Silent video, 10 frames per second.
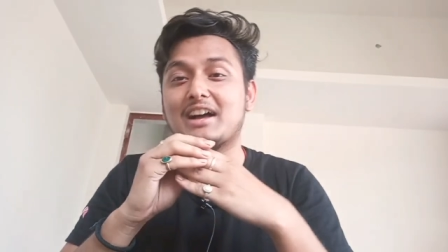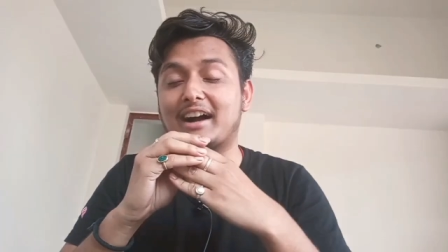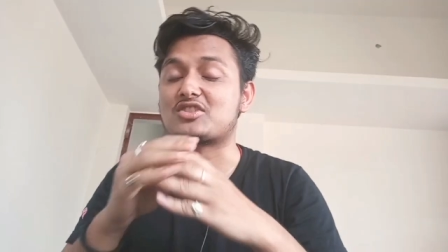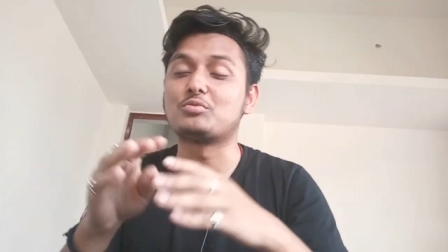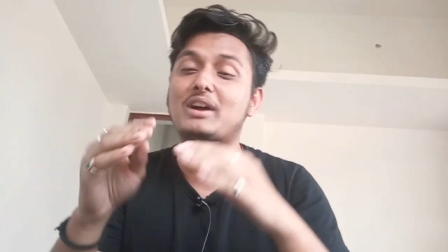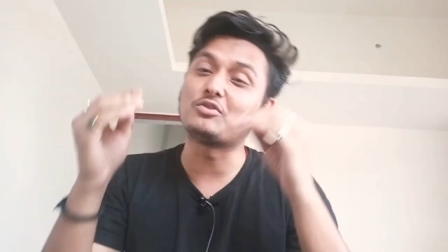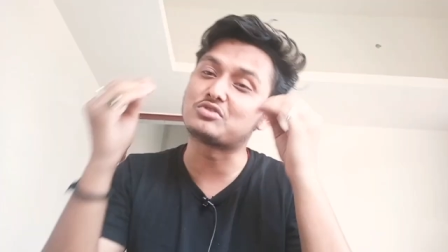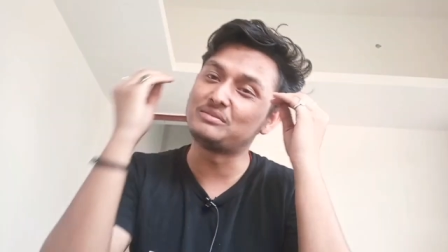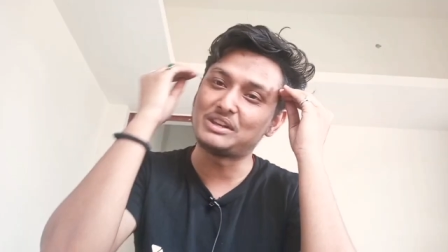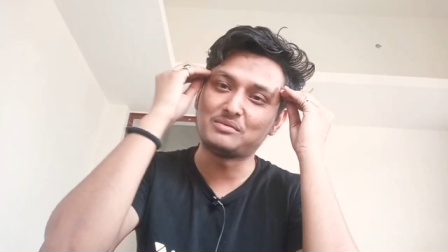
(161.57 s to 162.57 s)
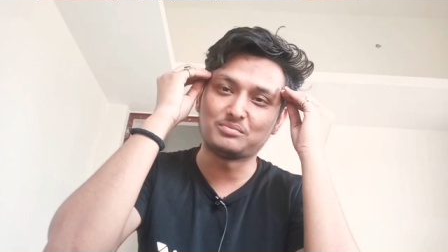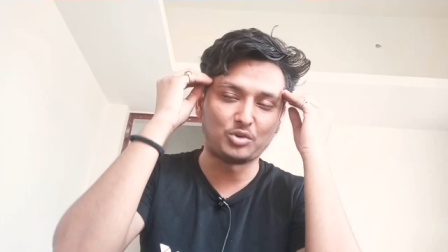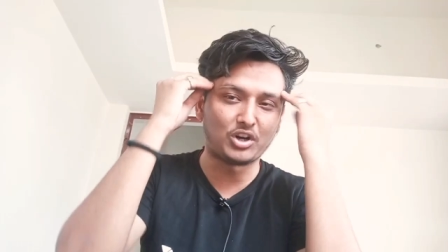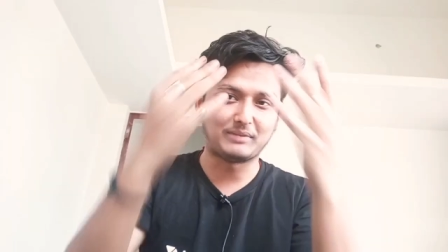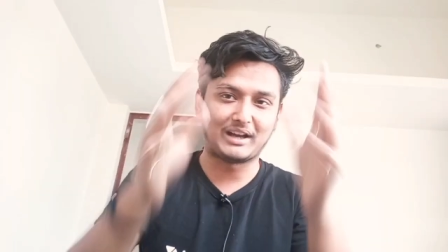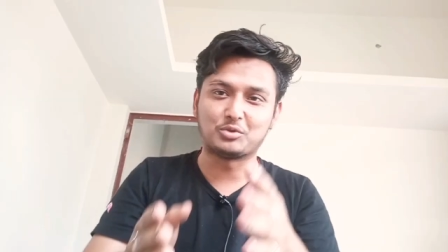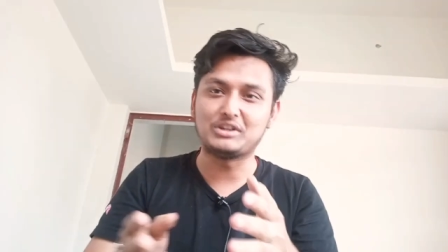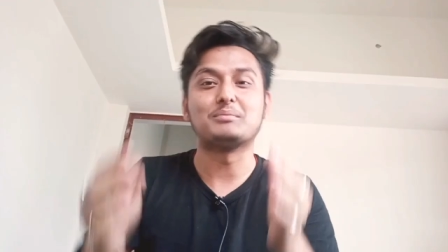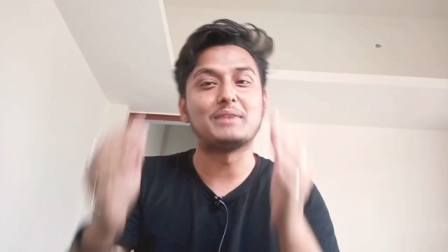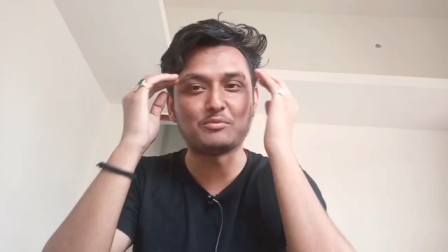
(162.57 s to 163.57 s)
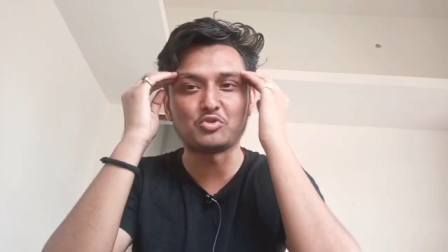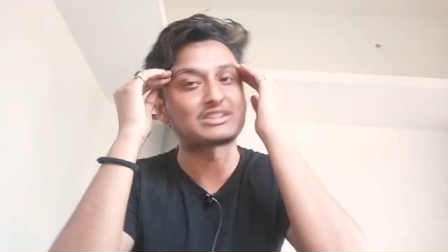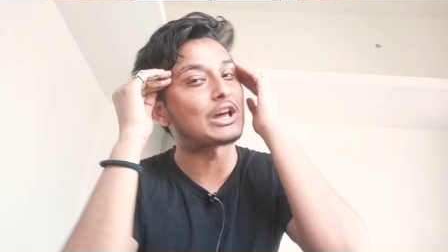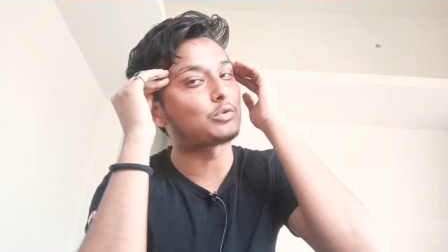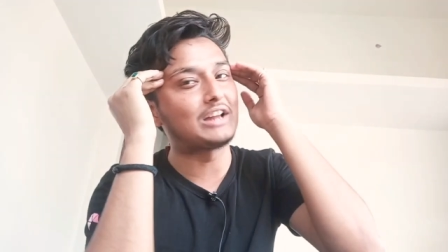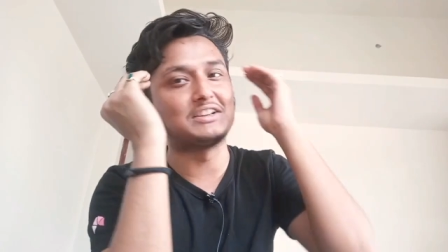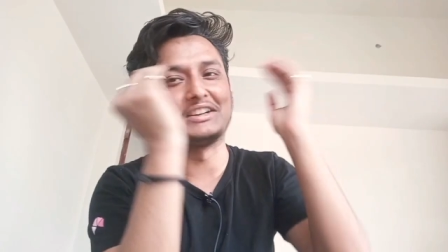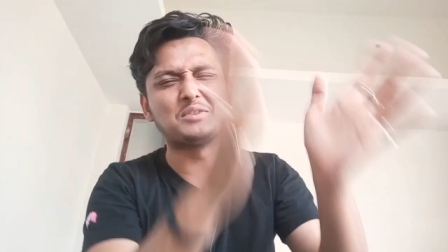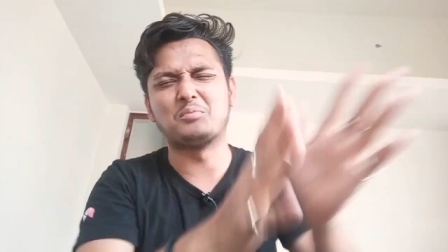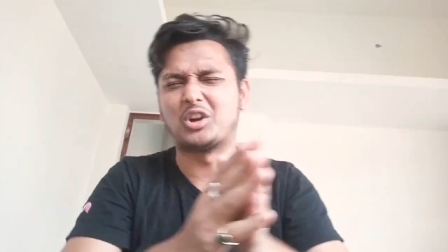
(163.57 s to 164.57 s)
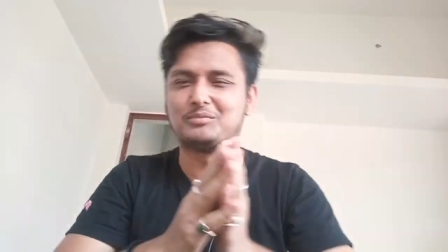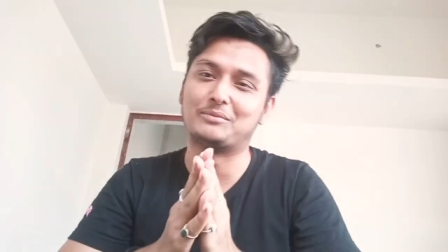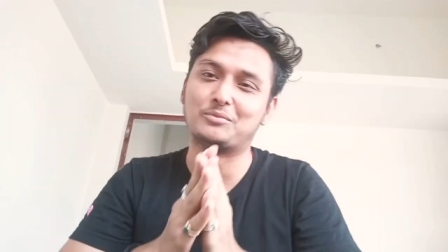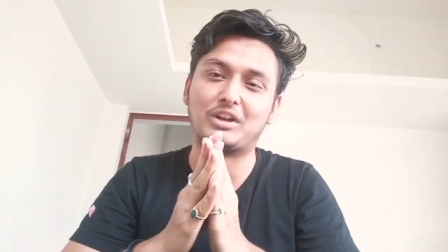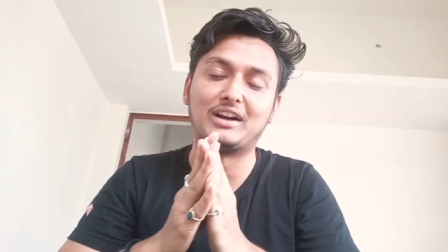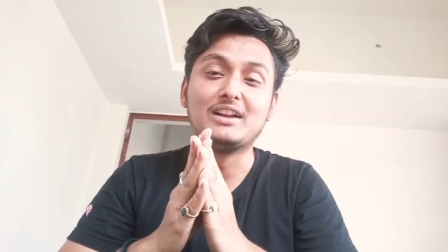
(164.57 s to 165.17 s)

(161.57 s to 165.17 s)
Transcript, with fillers: अक्षय कुमार की उसने मेरी बहुत बात बोली मैंने भी उससे शाहरुख खान से रिलेटेड बहुत बात बोला